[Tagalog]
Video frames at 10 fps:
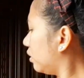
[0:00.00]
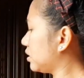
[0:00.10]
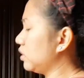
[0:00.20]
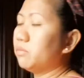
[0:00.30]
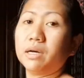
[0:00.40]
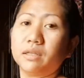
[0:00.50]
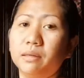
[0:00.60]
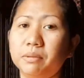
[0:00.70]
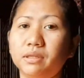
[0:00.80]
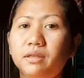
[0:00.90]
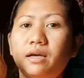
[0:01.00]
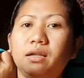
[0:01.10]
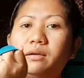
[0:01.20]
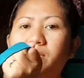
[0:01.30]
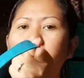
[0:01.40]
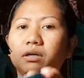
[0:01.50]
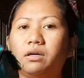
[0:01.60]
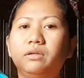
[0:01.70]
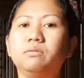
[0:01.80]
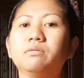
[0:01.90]
kasi yung mga damit ni Talaong na
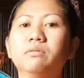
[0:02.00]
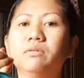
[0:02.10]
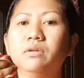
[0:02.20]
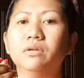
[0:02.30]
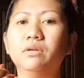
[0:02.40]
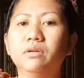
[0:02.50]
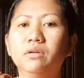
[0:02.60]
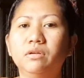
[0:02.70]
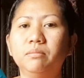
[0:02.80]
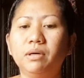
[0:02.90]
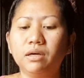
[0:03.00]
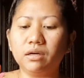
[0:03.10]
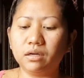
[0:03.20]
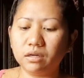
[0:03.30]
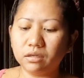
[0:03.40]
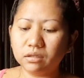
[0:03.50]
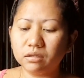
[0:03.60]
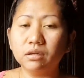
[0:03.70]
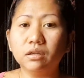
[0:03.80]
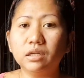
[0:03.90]
ano, mga
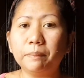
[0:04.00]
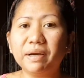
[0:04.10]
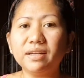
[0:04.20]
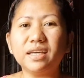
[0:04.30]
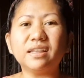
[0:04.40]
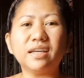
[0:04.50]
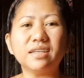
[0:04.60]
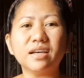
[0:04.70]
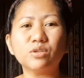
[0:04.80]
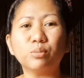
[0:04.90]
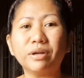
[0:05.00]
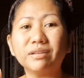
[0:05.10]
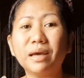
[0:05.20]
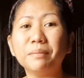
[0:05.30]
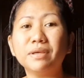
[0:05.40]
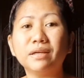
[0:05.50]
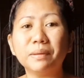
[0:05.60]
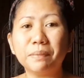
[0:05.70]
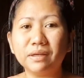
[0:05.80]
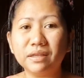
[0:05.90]
napagliitan niya. Sobrang dami yung
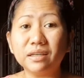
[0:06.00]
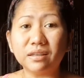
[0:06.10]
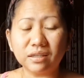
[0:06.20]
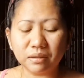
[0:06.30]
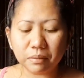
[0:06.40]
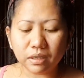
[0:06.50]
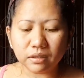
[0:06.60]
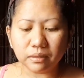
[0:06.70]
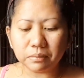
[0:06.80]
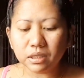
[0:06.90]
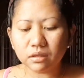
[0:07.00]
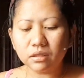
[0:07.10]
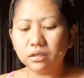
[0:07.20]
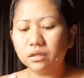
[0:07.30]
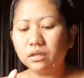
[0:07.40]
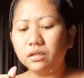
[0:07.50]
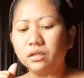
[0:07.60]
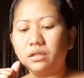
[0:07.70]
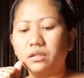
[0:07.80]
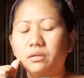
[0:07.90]
napagliitan ng mga damit.
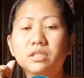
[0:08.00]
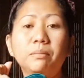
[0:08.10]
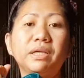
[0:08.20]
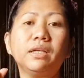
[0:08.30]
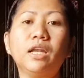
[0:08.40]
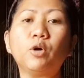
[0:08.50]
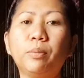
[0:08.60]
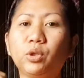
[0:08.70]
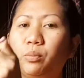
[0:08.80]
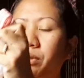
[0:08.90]
Sa Maynila ko pa ito